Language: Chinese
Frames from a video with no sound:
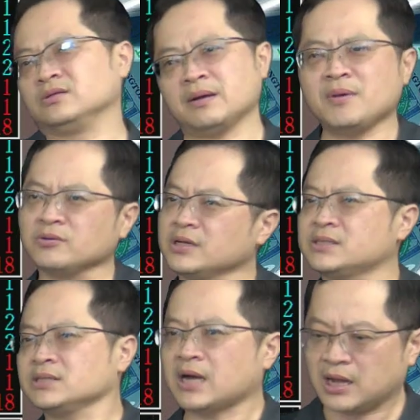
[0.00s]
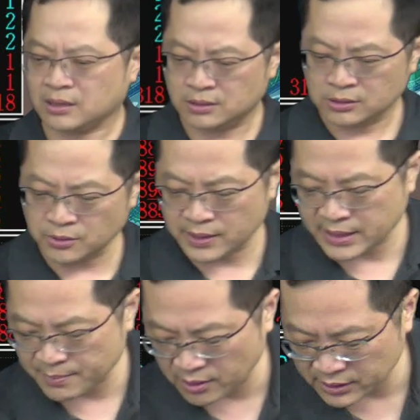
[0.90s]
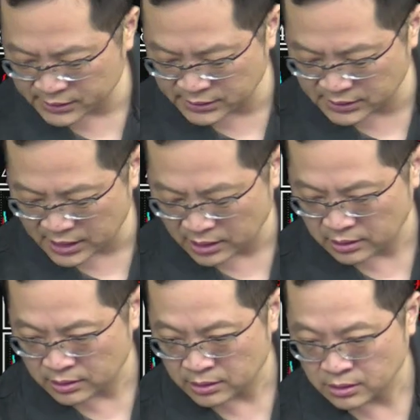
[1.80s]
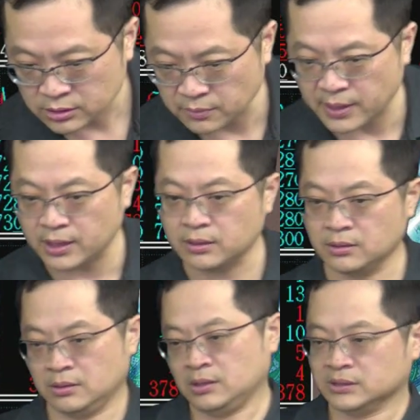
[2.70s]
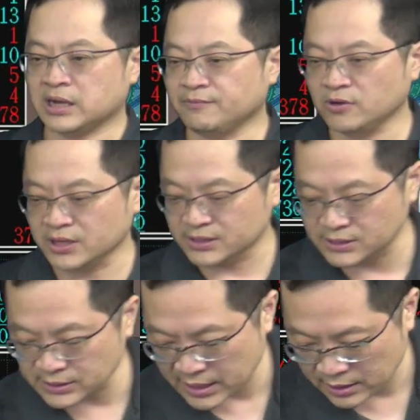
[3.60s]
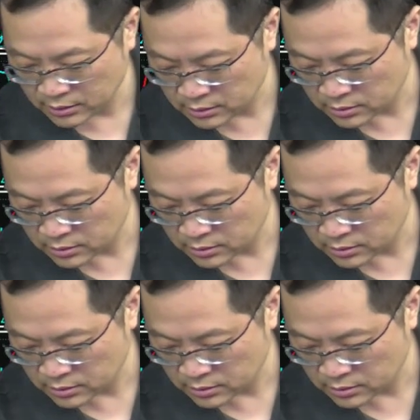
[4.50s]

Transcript: 南茂也是啊，对不对？南茂也是啊，对不对？超风也是啊，